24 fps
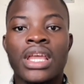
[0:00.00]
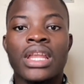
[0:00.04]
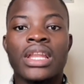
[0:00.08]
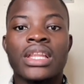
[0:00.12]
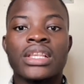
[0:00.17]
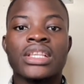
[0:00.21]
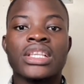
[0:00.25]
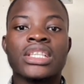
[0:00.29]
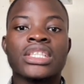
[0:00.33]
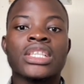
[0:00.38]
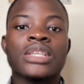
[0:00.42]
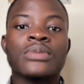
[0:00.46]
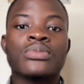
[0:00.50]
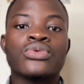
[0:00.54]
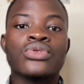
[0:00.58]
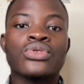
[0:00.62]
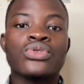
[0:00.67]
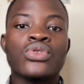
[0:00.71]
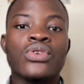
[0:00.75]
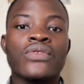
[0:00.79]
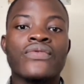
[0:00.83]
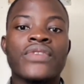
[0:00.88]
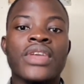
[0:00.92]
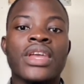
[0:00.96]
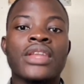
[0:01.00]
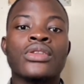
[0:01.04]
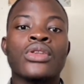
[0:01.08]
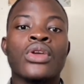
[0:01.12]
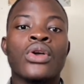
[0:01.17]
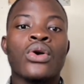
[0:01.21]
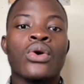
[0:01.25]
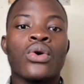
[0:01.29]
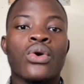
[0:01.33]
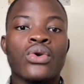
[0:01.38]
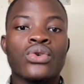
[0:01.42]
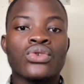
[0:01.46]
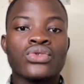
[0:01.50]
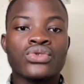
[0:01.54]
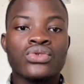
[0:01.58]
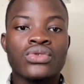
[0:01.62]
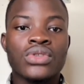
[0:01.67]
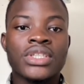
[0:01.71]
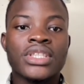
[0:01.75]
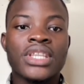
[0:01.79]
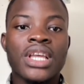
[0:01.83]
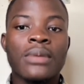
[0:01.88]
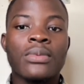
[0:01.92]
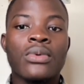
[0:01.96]
Les inscriptions deviennent
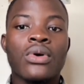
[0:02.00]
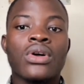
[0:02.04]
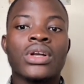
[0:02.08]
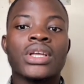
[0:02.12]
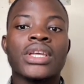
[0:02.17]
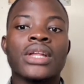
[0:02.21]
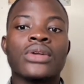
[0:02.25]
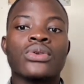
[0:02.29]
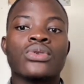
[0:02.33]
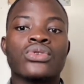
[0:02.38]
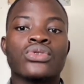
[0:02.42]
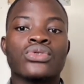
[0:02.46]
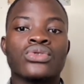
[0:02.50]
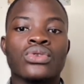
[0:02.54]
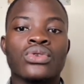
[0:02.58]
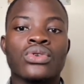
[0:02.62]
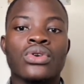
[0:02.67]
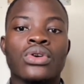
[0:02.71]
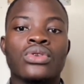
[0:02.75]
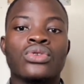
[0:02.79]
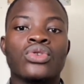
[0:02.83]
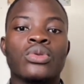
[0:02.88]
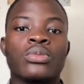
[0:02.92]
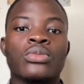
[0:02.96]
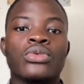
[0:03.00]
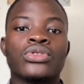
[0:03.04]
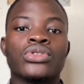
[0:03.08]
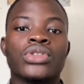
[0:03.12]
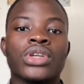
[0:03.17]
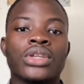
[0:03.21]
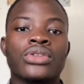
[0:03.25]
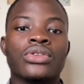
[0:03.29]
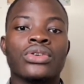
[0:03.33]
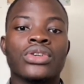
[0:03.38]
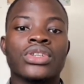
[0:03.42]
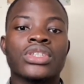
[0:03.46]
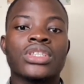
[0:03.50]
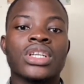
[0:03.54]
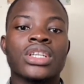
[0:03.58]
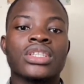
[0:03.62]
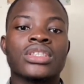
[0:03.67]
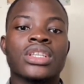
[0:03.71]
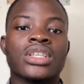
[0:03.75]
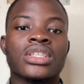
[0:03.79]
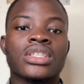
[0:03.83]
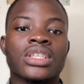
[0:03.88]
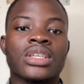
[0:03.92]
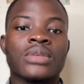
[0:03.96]
consultables en quelques secondes. Le moteur de recherche
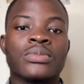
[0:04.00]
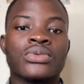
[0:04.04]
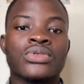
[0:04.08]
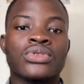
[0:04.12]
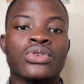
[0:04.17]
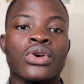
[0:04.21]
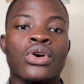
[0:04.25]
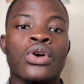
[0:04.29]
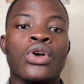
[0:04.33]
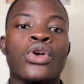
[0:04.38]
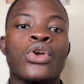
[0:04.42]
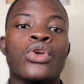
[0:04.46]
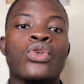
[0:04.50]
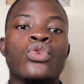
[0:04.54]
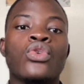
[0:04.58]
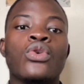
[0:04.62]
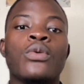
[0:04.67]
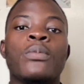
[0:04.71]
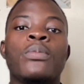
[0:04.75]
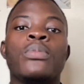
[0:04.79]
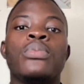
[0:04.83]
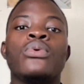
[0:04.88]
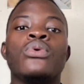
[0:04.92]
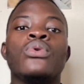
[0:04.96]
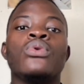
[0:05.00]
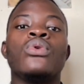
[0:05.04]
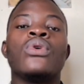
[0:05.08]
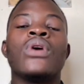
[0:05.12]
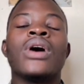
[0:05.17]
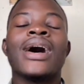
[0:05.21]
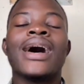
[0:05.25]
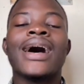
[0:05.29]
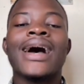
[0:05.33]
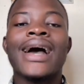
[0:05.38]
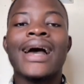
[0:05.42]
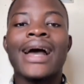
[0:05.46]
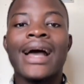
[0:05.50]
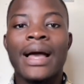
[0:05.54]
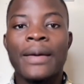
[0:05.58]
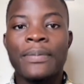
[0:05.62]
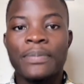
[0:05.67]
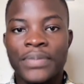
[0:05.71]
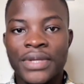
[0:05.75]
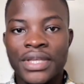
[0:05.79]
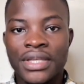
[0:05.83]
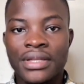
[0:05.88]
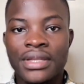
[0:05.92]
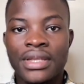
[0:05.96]
d'inscription le plus
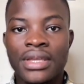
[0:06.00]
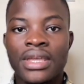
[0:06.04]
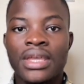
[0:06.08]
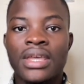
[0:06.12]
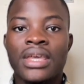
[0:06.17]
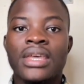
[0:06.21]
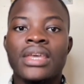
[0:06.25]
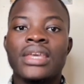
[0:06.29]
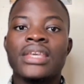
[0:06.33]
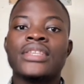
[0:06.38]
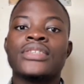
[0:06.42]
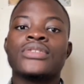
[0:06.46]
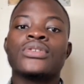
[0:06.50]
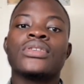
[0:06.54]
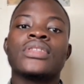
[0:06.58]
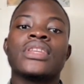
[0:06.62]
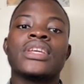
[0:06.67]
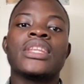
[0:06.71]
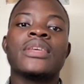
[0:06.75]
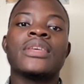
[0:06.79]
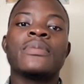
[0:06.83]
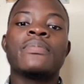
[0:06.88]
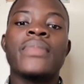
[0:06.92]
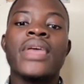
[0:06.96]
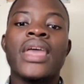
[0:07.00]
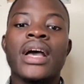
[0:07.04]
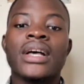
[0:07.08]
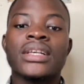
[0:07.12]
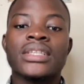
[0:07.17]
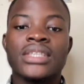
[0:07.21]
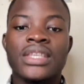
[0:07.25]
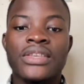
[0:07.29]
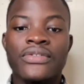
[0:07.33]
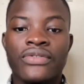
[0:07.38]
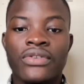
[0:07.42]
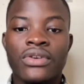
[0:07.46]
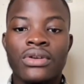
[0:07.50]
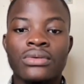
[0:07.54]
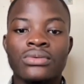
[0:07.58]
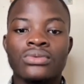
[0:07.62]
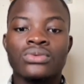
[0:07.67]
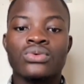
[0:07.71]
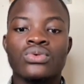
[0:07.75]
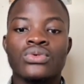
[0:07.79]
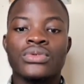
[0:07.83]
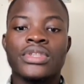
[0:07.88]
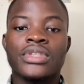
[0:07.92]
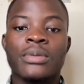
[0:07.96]
rapide. Et ici, on a des BRC20,
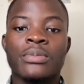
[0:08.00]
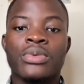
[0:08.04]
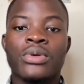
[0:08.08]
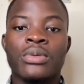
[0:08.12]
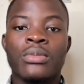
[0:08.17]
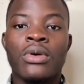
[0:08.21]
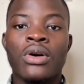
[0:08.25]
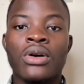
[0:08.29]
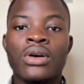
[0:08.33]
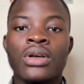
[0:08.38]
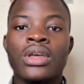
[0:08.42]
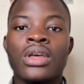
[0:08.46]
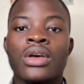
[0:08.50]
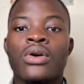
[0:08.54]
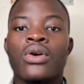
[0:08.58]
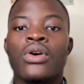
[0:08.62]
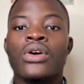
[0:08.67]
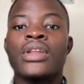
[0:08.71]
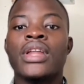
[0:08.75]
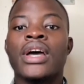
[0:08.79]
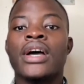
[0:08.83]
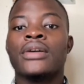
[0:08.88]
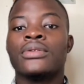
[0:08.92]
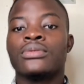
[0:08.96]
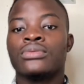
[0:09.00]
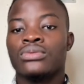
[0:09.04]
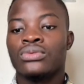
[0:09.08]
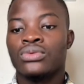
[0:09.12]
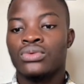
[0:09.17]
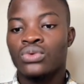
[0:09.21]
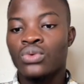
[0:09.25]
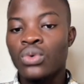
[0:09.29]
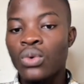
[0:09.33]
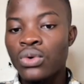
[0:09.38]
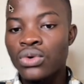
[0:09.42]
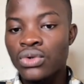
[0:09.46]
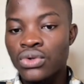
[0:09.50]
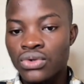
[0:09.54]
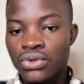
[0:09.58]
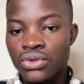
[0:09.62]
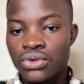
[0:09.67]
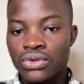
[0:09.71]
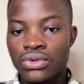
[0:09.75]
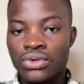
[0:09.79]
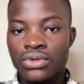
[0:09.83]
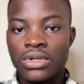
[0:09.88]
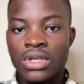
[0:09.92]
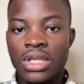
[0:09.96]
tout simplement. On a
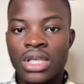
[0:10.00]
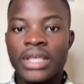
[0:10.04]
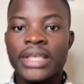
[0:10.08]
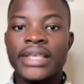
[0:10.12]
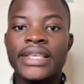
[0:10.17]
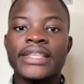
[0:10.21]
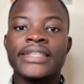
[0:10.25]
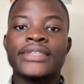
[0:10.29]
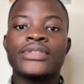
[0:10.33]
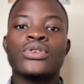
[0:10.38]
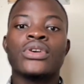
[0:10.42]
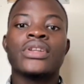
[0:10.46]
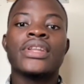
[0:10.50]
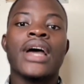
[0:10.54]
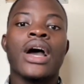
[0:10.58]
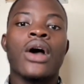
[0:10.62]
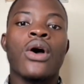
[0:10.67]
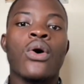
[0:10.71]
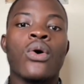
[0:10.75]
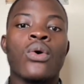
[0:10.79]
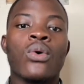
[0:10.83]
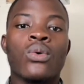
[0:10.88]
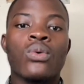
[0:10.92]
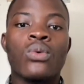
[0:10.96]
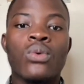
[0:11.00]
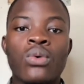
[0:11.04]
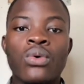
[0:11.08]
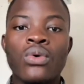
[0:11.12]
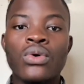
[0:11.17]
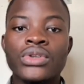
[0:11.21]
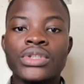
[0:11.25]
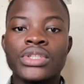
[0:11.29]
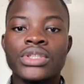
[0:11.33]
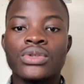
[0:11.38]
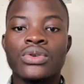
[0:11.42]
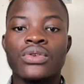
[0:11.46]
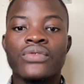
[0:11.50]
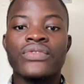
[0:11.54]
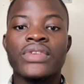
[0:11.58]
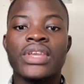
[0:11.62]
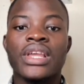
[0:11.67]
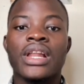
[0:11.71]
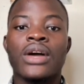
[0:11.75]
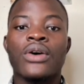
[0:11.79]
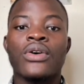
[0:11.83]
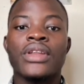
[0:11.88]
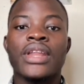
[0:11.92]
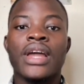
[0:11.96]
tous. Ici, on a en cours. Si on vient
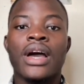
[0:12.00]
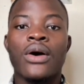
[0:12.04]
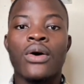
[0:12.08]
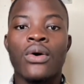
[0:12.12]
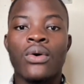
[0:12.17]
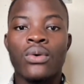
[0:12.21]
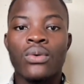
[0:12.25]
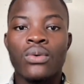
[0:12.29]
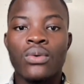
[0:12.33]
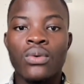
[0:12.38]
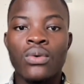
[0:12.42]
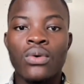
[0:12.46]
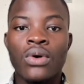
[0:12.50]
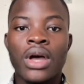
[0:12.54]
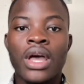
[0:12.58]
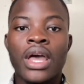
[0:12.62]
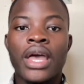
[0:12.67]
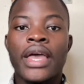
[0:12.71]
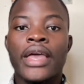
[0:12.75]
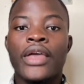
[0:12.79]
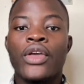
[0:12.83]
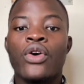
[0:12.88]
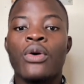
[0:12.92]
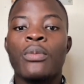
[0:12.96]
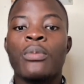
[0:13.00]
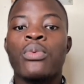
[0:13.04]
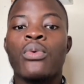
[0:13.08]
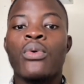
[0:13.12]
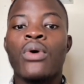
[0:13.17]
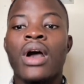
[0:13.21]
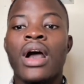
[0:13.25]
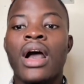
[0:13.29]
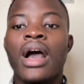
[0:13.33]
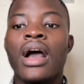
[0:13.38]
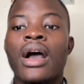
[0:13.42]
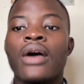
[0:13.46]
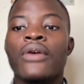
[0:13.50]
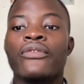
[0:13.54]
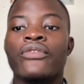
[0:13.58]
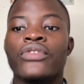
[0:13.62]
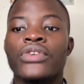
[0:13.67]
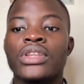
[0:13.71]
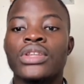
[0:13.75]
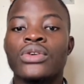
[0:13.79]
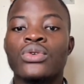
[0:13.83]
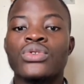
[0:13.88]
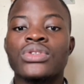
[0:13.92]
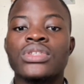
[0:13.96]
là, on a en cours. Et on pourra
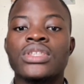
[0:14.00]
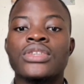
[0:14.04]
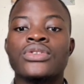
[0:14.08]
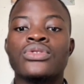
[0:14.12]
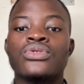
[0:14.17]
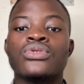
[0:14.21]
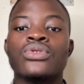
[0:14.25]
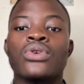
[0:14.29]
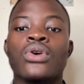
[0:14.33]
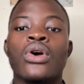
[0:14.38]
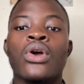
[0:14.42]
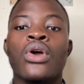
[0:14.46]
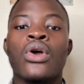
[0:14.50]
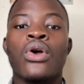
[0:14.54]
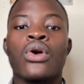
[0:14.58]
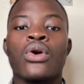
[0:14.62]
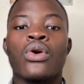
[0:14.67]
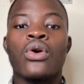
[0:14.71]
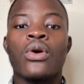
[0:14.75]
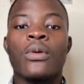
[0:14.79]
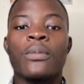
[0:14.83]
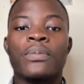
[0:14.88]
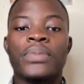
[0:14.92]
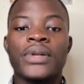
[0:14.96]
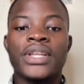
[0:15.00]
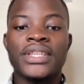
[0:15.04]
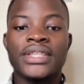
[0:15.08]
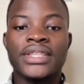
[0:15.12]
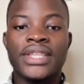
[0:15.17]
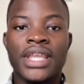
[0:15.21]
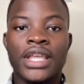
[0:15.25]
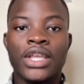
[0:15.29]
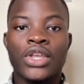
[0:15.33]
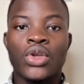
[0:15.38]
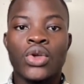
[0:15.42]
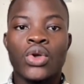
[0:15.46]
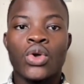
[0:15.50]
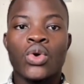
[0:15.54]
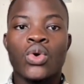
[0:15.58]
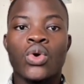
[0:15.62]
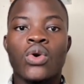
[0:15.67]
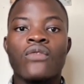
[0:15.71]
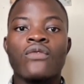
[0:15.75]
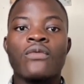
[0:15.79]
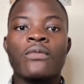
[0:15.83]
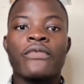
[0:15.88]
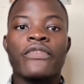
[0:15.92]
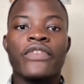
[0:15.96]
venir aussi sur compléter,
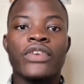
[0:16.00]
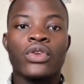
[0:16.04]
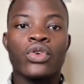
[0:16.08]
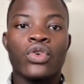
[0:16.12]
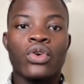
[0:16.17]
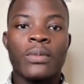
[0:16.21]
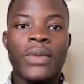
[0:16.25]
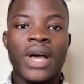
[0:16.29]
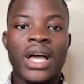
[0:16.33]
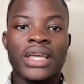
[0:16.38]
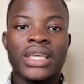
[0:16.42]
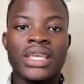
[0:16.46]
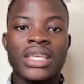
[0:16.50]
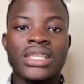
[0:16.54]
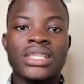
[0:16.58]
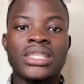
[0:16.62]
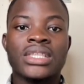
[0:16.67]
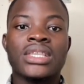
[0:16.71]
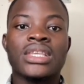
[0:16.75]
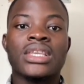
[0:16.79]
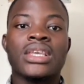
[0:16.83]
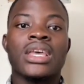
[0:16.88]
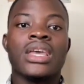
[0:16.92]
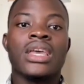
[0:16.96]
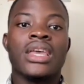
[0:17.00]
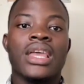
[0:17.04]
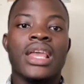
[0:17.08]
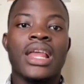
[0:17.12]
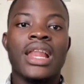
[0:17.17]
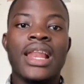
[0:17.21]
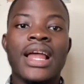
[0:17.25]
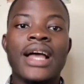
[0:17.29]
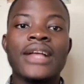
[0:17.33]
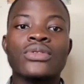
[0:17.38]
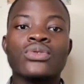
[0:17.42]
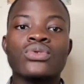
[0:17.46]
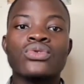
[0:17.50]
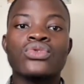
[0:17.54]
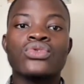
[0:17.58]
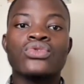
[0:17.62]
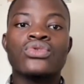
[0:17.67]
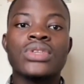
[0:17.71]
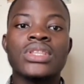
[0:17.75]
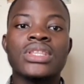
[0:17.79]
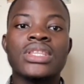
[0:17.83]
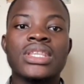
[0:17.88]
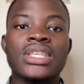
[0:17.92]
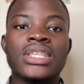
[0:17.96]
comme vous pouvez le remarquer ici. Et là, tout de
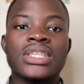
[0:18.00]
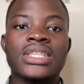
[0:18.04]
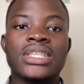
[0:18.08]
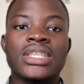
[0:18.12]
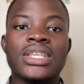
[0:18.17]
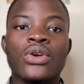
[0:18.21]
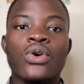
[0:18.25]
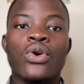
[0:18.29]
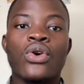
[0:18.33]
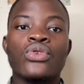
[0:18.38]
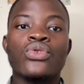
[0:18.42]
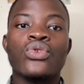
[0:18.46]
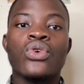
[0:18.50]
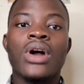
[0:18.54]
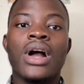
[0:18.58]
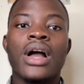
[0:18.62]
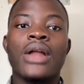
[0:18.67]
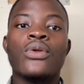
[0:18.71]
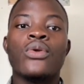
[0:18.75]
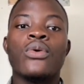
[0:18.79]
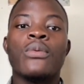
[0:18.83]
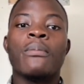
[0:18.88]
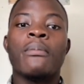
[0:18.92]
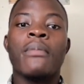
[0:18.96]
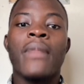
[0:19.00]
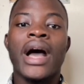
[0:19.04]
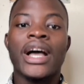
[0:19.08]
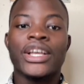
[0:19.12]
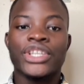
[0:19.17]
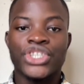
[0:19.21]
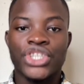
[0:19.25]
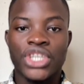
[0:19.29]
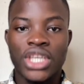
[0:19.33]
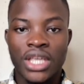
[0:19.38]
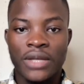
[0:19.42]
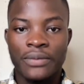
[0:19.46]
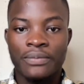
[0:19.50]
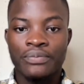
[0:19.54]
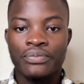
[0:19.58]
suite, ici, on aura le marché.